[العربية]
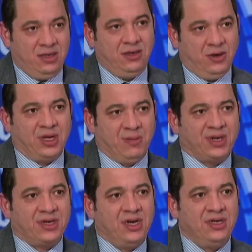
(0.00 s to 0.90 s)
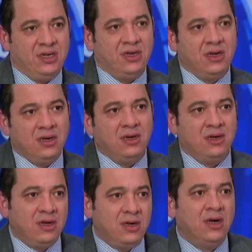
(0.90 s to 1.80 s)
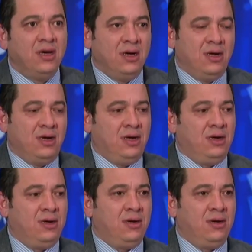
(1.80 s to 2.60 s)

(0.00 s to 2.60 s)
يعتبر يعني ربما هذا